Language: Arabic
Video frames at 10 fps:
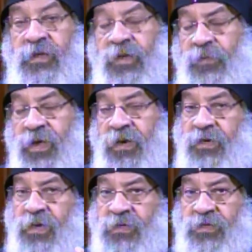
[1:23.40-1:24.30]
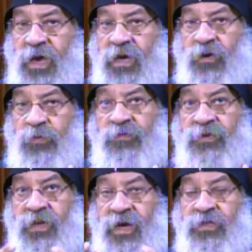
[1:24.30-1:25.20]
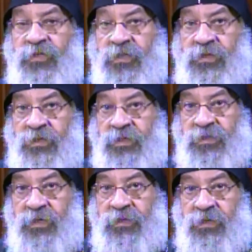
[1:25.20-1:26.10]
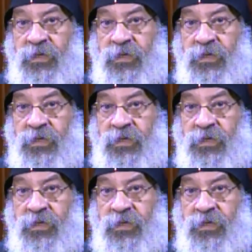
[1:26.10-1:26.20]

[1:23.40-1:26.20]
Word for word: طبعا لانها صحراء ومفيش حاجه تشتت الذهن